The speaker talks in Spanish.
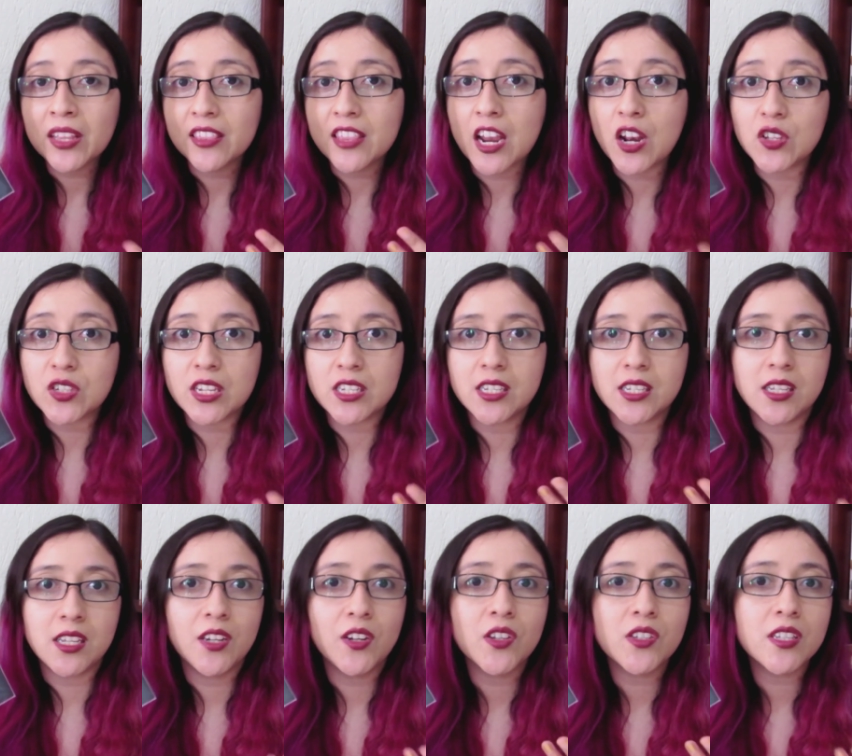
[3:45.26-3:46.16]
de los
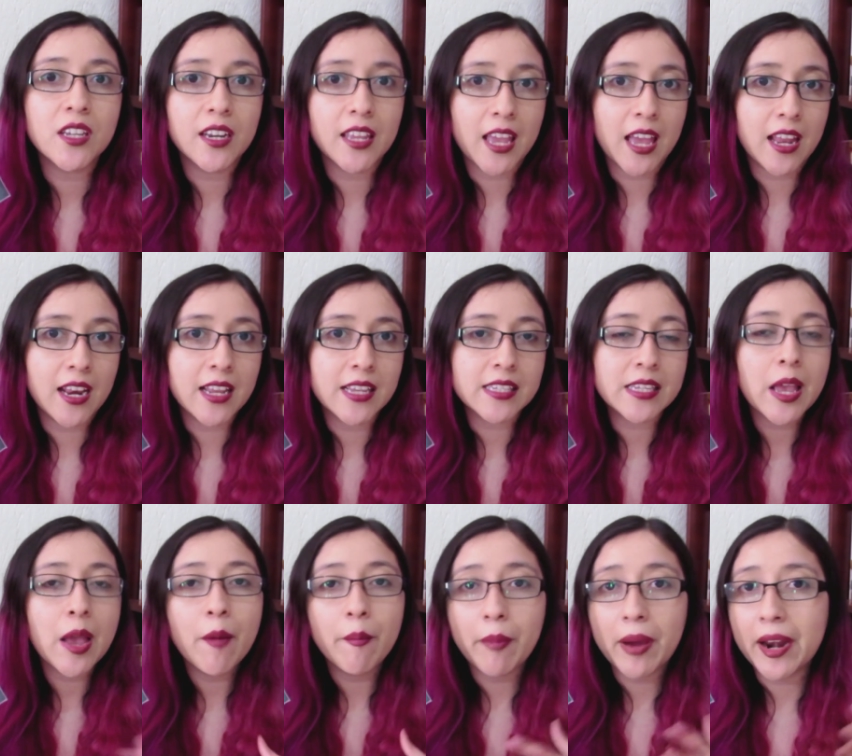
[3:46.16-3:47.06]
asesinos seriales.
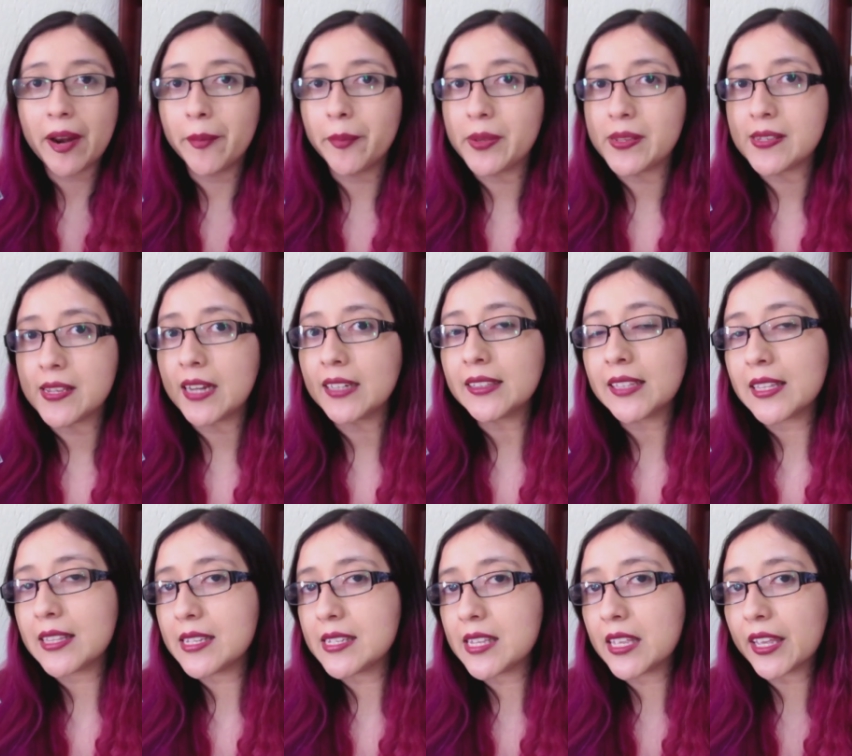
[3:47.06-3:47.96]
Para empezar
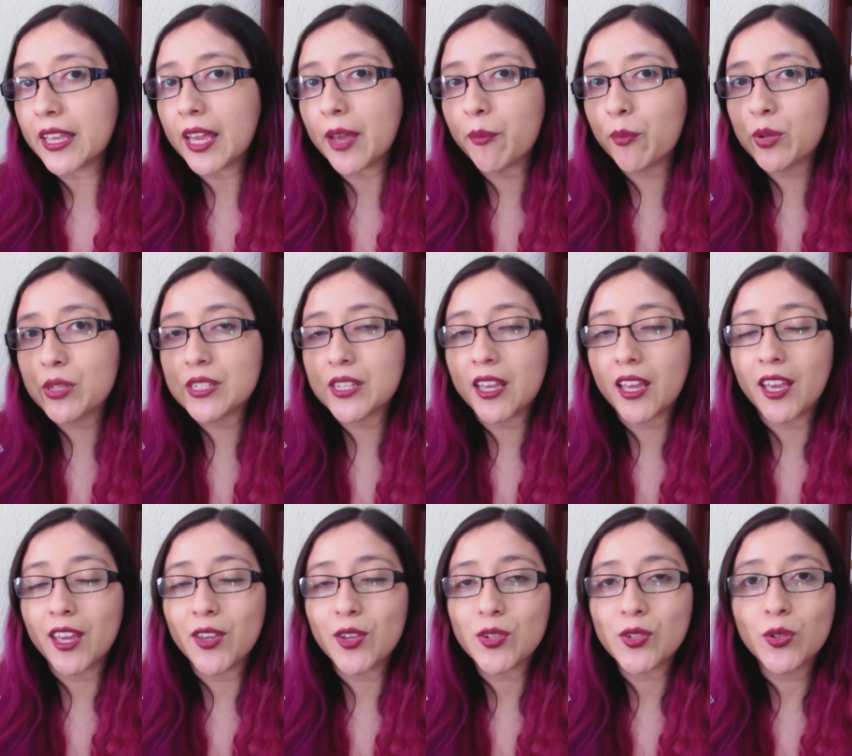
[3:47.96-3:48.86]
te dicen que pues
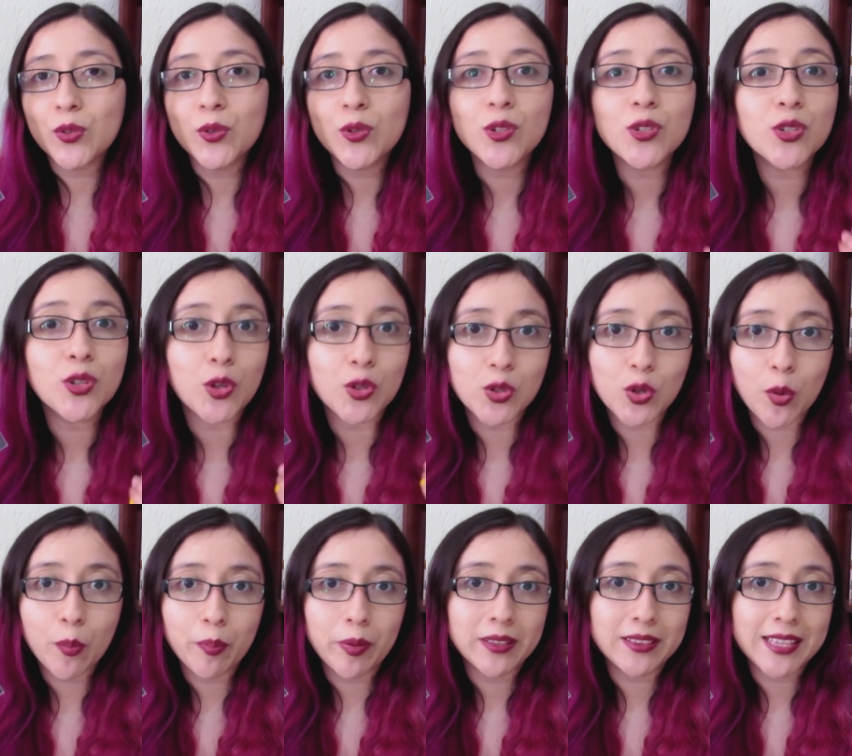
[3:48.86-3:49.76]
que ellos son unos
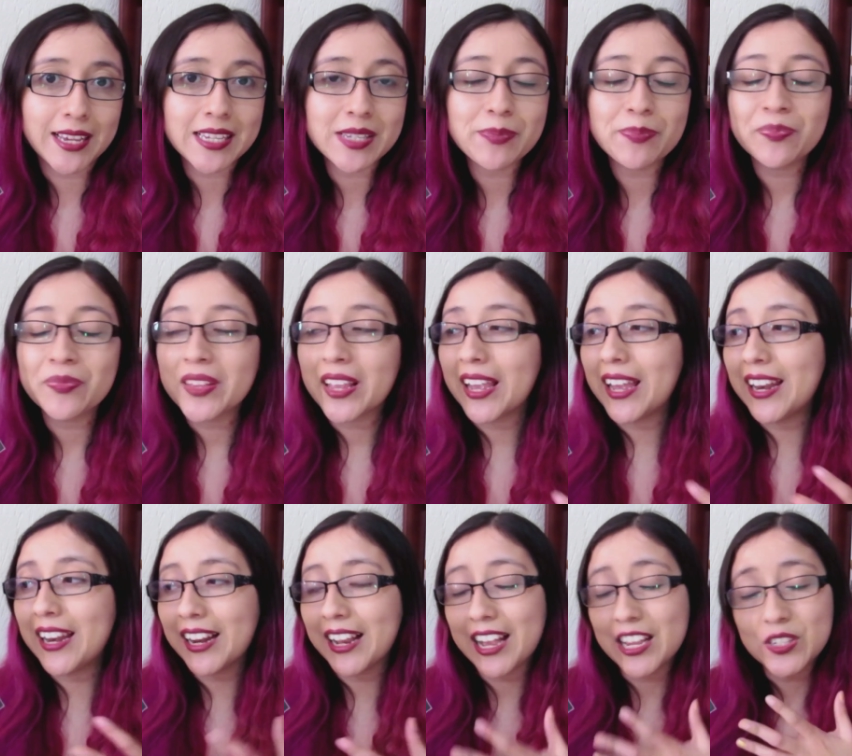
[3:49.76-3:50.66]
sociópatas.
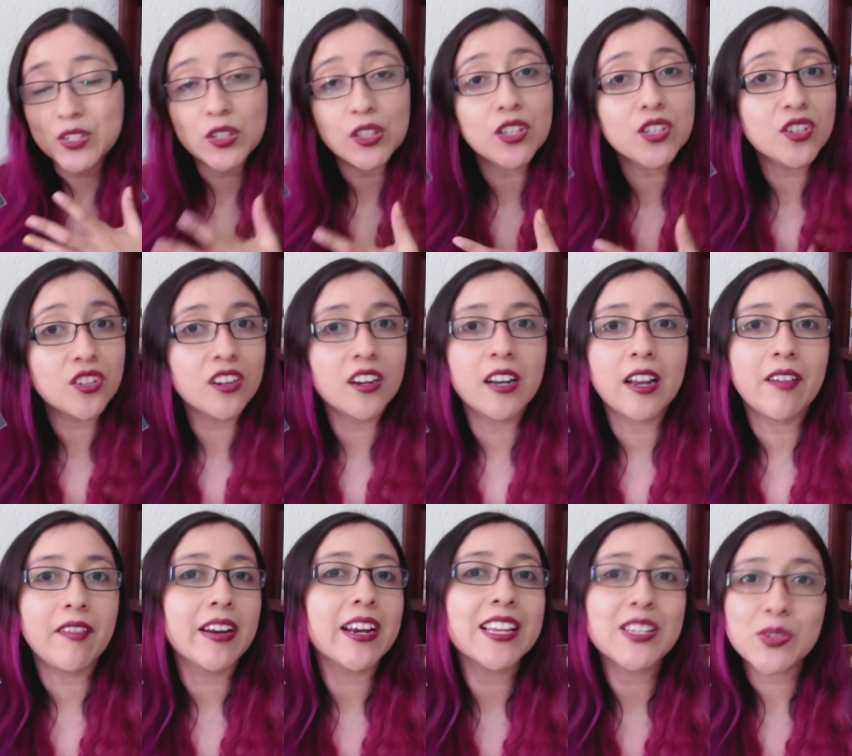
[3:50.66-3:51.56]
En el caso de John
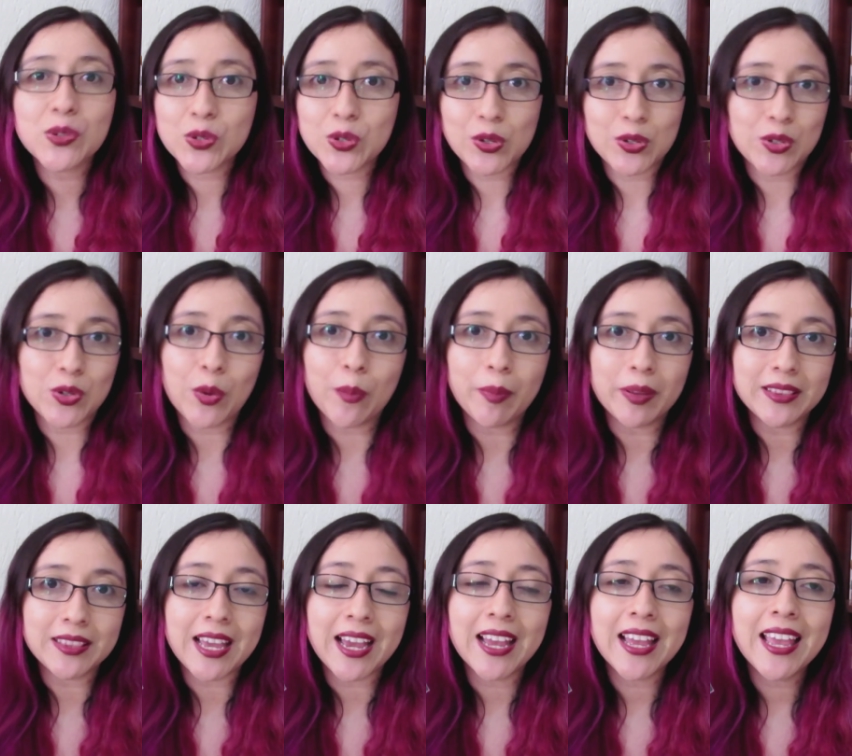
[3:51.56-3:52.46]
Clever es un
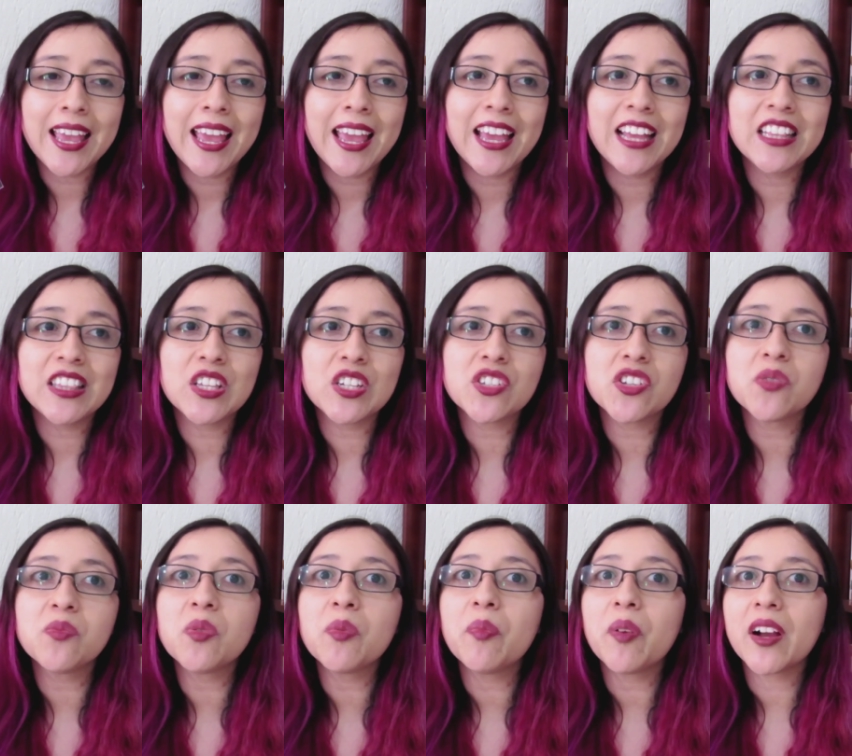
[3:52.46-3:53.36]
sociópata.
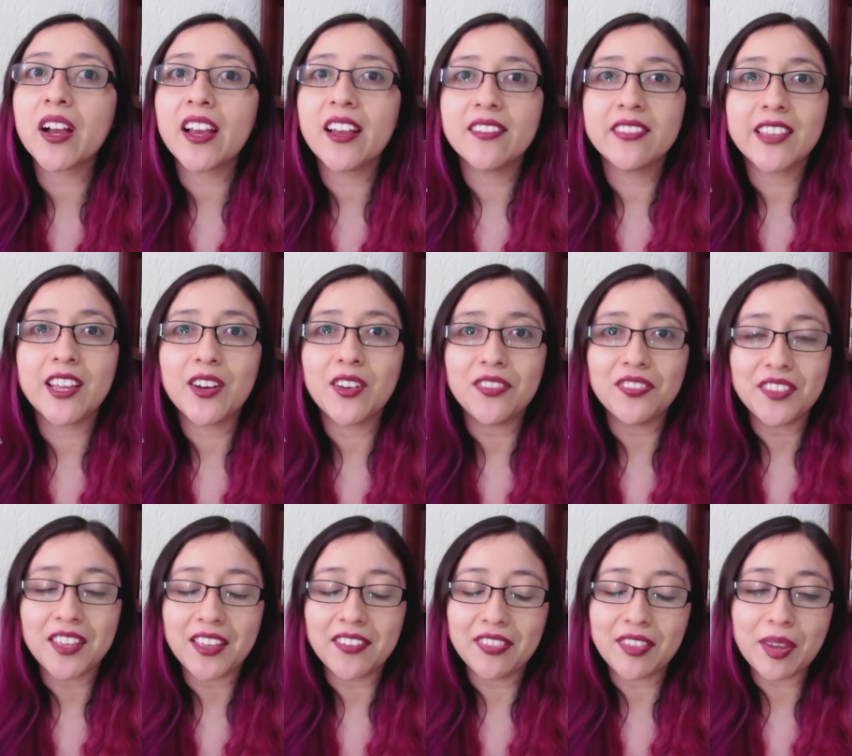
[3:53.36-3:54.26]
Entonces muy poca gente lo
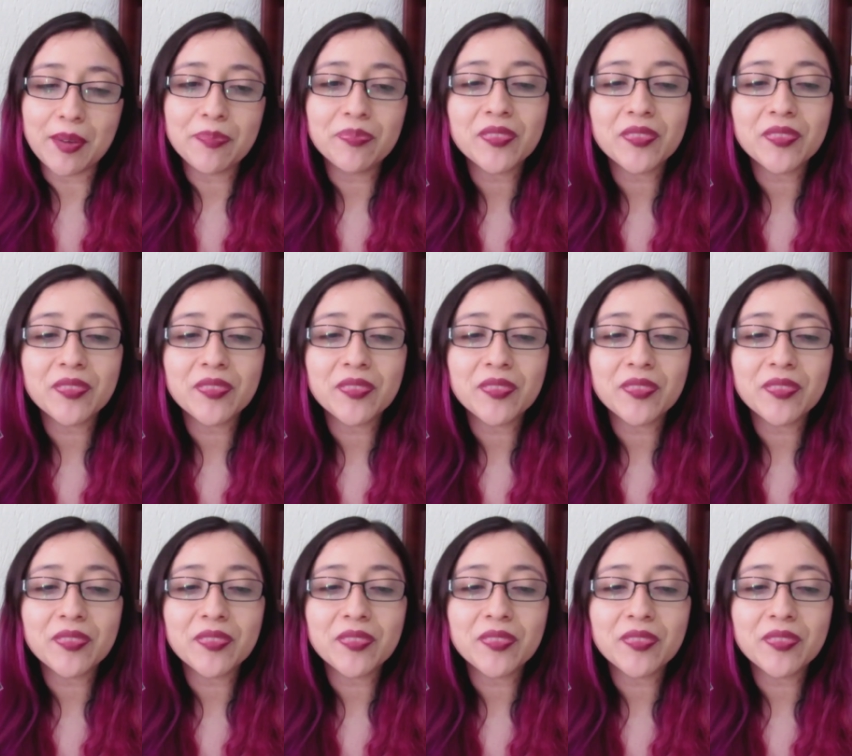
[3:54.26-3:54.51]
entiende